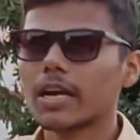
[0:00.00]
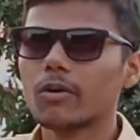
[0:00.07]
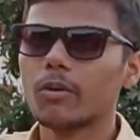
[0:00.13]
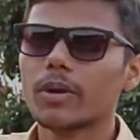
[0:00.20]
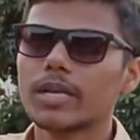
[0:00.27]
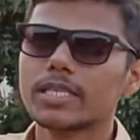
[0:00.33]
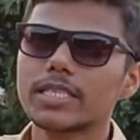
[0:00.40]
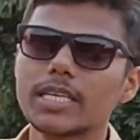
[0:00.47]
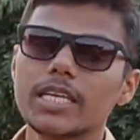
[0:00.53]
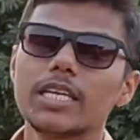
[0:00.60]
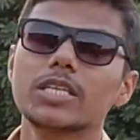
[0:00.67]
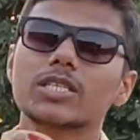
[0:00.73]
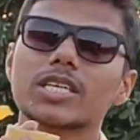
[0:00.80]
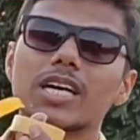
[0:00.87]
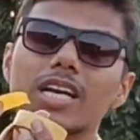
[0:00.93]
किया वो ऐसे
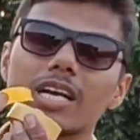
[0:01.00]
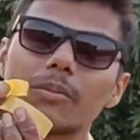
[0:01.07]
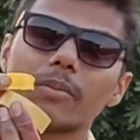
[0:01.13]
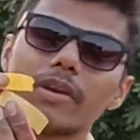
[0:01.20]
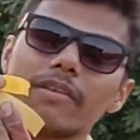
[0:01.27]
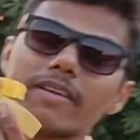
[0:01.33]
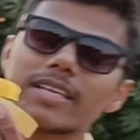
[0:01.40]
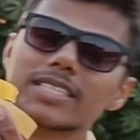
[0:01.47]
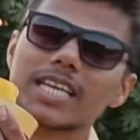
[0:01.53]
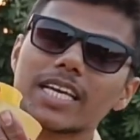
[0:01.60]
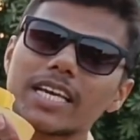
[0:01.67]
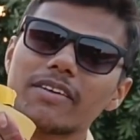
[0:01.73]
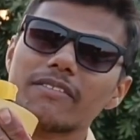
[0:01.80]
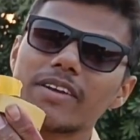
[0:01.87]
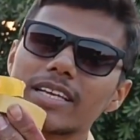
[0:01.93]
ही इसका रंग भी वैसा
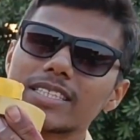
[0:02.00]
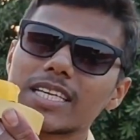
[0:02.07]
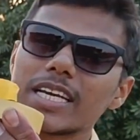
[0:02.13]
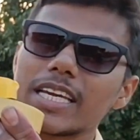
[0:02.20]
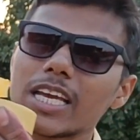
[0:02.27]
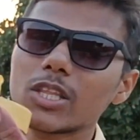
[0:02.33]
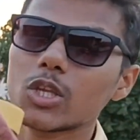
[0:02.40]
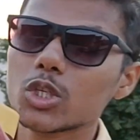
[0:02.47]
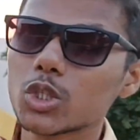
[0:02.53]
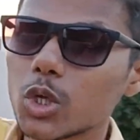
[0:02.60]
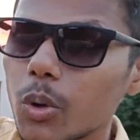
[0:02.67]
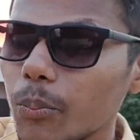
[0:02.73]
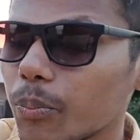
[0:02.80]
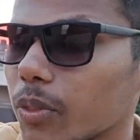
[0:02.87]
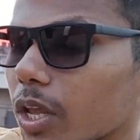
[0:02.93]
ही के वैसा ही है
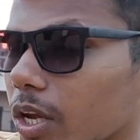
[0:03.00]
दोस्तों